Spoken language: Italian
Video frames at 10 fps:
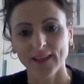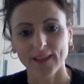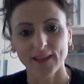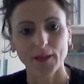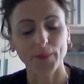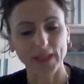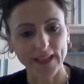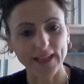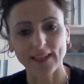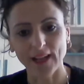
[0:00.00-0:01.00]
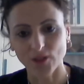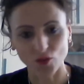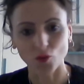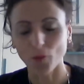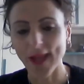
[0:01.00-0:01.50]
Eh, per carità, ci
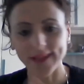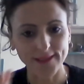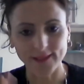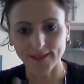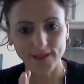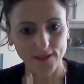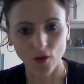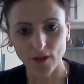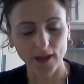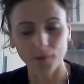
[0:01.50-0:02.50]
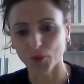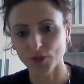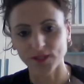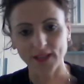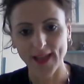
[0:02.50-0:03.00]
sono pezzi di storia che
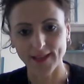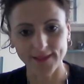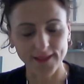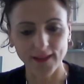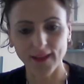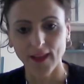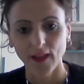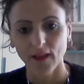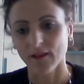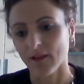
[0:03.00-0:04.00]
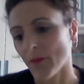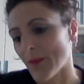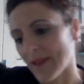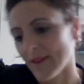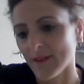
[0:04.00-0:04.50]
possa essere, eh,
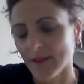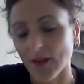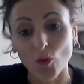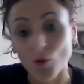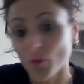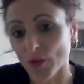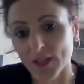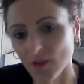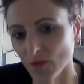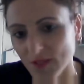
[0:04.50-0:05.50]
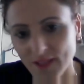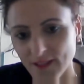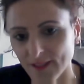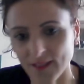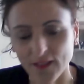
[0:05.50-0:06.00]
vabbè, la Longoborghini quest'anno
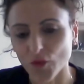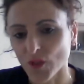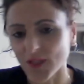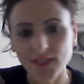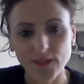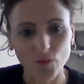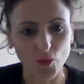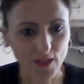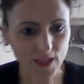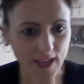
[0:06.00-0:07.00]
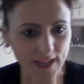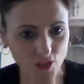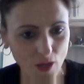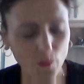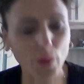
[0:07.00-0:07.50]
è andata fortissimo, quindi lei
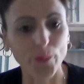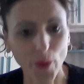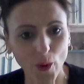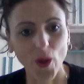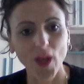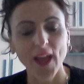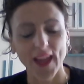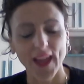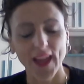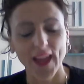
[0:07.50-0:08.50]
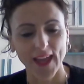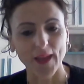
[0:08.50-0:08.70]
diciamo è un po' è